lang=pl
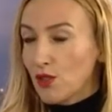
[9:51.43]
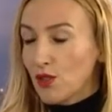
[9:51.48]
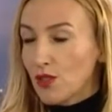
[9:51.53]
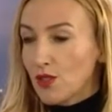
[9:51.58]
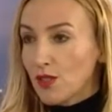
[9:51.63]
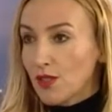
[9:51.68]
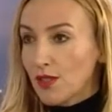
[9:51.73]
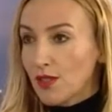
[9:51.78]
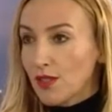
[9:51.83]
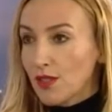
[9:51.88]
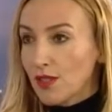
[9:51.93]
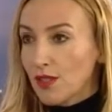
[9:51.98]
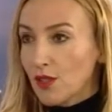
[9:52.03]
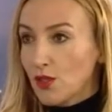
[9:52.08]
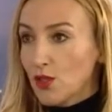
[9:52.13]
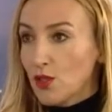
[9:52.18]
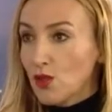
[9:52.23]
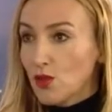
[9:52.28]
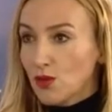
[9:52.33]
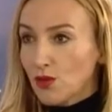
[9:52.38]
czy,
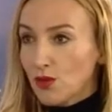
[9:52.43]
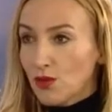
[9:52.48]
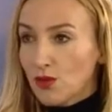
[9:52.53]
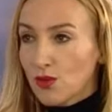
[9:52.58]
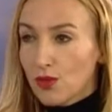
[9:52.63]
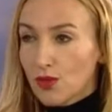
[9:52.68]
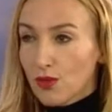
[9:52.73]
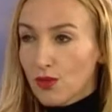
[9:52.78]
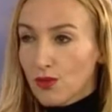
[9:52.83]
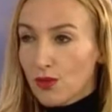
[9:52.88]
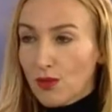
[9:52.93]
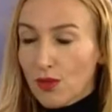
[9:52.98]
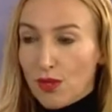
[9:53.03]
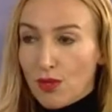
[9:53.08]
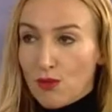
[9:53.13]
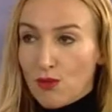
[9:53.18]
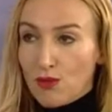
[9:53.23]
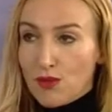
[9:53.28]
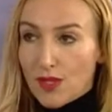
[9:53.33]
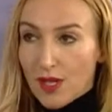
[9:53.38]
czy, czy
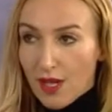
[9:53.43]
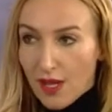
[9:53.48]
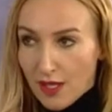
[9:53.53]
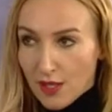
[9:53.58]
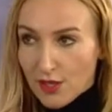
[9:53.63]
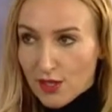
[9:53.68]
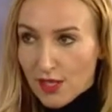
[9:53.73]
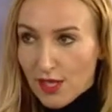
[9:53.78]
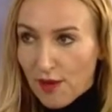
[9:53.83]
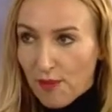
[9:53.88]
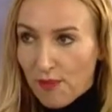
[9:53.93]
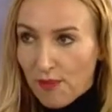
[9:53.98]
cukier uzależnia?